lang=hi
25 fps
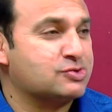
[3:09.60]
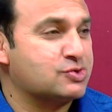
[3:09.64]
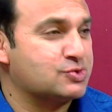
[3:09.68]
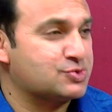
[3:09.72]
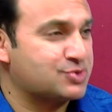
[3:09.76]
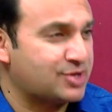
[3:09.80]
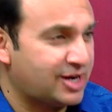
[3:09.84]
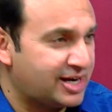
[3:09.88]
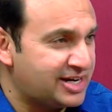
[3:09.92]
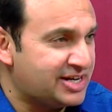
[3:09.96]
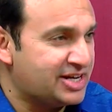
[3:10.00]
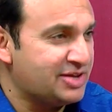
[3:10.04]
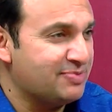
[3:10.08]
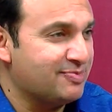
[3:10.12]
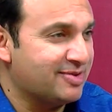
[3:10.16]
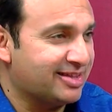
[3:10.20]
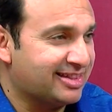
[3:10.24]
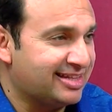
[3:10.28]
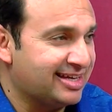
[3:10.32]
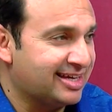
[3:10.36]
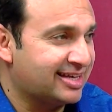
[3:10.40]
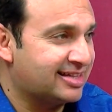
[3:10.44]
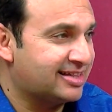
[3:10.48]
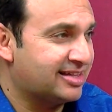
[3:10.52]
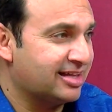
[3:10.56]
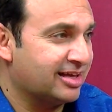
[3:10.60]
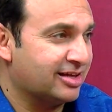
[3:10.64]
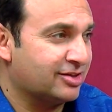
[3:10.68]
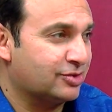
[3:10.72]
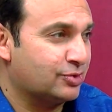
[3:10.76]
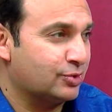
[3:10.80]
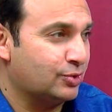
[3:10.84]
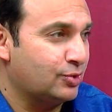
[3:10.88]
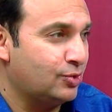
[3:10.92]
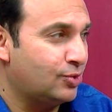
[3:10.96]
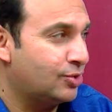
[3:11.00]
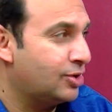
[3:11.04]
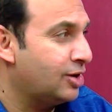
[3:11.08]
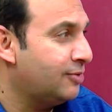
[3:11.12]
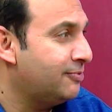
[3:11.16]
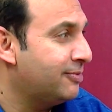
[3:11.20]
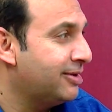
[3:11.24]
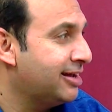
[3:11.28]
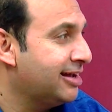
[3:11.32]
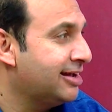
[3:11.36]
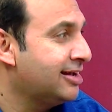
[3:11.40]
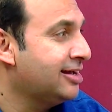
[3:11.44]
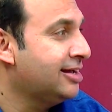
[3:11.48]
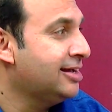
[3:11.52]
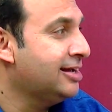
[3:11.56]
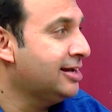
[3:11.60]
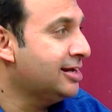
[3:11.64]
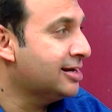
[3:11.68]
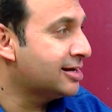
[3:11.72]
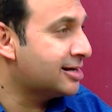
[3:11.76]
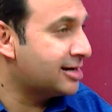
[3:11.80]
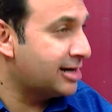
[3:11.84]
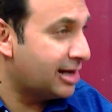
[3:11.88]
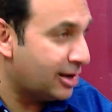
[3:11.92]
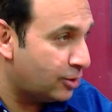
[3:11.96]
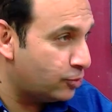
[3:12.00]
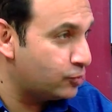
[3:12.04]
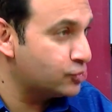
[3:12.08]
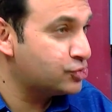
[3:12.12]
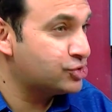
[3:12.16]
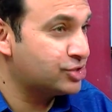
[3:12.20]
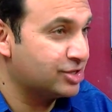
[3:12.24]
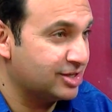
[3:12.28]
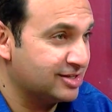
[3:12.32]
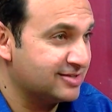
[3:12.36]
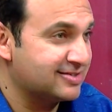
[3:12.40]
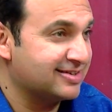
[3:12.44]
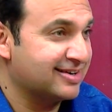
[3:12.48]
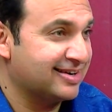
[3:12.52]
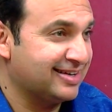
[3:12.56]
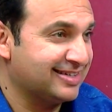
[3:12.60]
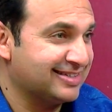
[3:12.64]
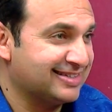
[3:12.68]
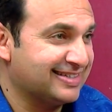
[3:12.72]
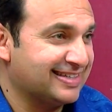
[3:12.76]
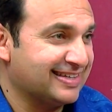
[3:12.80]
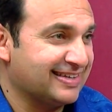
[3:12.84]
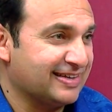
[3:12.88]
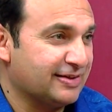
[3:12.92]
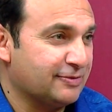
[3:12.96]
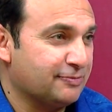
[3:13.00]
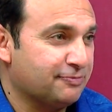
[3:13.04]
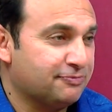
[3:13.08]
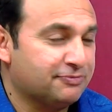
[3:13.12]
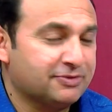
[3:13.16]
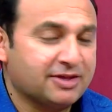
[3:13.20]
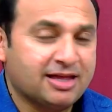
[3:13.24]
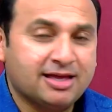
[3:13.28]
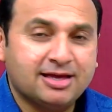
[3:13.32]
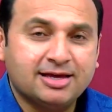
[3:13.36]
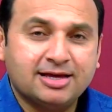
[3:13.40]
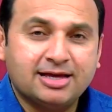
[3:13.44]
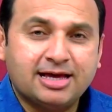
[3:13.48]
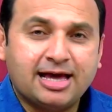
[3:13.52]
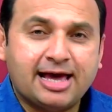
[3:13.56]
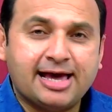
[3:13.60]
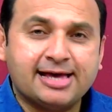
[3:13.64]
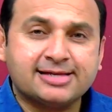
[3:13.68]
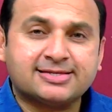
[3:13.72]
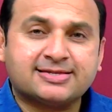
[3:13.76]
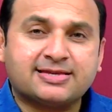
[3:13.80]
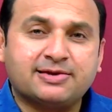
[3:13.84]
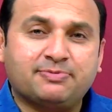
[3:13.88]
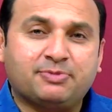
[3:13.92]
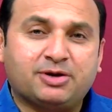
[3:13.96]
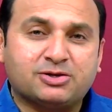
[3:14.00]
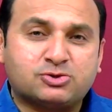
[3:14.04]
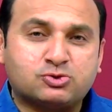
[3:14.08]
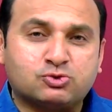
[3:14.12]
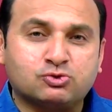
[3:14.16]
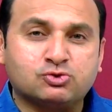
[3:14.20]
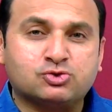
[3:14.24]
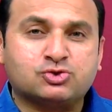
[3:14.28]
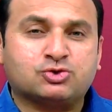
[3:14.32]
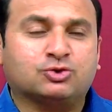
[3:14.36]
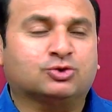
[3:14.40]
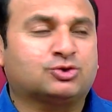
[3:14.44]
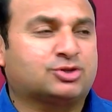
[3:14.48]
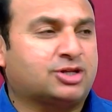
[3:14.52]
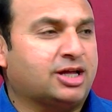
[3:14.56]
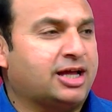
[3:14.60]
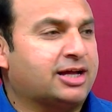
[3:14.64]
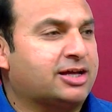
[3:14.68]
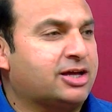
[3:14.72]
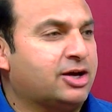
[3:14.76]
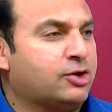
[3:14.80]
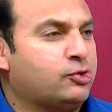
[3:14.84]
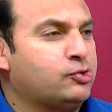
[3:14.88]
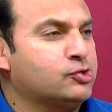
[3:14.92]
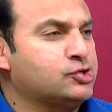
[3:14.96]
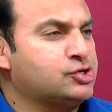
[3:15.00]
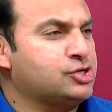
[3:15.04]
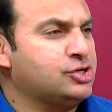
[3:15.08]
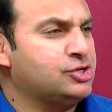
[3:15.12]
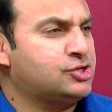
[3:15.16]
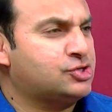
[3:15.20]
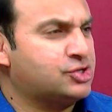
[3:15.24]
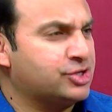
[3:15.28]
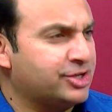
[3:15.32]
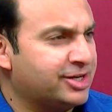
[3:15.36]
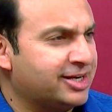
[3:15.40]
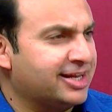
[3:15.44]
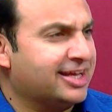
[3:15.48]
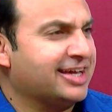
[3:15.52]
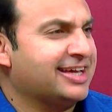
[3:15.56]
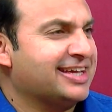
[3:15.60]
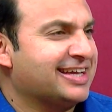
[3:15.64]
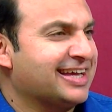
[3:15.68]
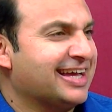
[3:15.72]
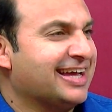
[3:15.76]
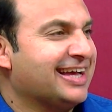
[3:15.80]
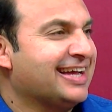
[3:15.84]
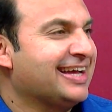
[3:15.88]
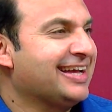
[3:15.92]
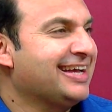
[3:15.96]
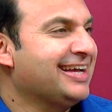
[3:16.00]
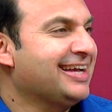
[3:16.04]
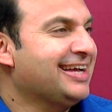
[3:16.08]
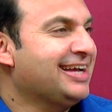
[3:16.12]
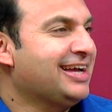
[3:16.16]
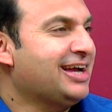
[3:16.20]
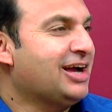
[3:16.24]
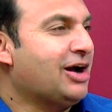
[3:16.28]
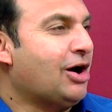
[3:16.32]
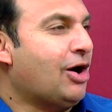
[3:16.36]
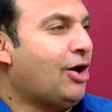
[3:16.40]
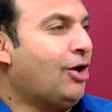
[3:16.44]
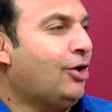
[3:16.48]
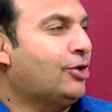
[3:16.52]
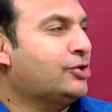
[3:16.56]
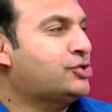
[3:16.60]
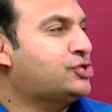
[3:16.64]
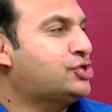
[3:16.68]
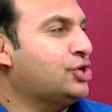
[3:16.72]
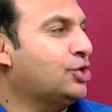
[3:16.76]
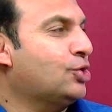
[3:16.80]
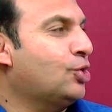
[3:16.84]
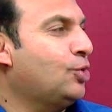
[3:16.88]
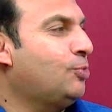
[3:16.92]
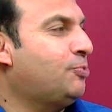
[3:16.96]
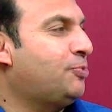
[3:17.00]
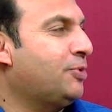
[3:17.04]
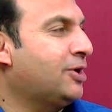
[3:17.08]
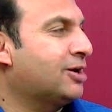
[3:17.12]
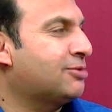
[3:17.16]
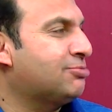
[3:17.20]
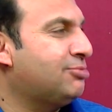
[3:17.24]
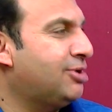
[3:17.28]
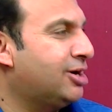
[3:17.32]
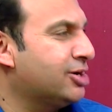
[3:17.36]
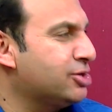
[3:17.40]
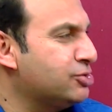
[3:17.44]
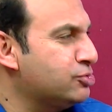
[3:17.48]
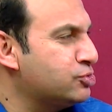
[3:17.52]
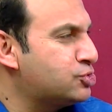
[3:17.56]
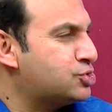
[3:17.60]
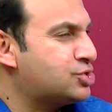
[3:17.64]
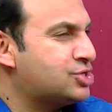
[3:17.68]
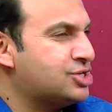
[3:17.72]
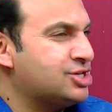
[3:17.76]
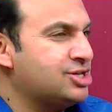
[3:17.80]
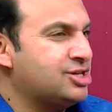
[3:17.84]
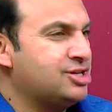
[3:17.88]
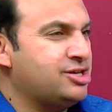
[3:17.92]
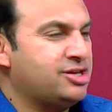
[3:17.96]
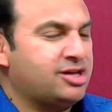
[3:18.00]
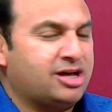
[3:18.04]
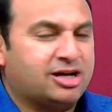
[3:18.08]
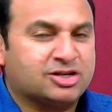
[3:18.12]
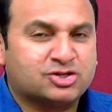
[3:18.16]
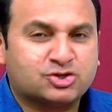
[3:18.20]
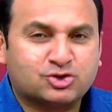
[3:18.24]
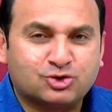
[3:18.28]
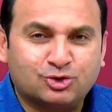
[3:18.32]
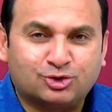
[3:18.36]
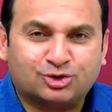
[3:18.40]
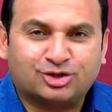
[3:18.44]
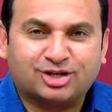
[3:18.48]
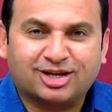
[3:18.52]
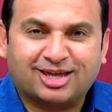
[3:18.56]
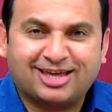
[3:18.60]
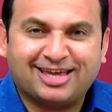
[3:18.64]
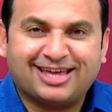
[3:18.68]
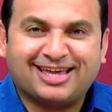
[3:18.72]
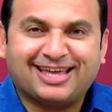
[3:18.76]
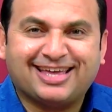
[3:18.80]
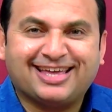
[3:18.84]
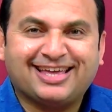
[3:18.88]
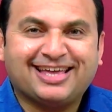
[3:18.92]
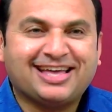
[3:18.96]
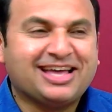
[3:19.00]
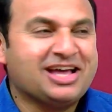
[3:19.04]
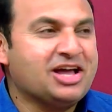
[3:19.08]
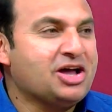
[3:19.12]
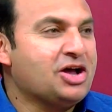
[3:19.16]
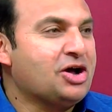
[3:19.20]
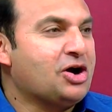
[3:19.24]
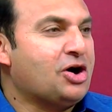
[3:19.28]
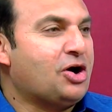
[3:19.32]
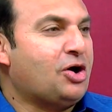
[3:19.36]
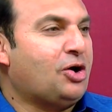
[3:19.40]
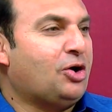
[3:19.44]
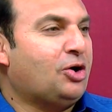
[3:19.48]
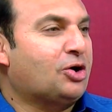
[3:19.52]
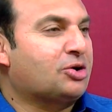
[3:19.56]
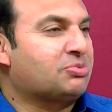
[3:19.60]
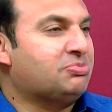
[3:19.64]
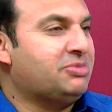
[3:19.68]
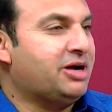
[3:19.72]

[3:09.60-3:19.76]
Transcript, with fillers: सोसाइटी में देखते हैं तो लोग हमें नाखुश नज़र आते हैं hmm। ऐसे महसूस होता है कि खुशी छिन गई है और चेहरों पर मायूसी आजुर्दगी और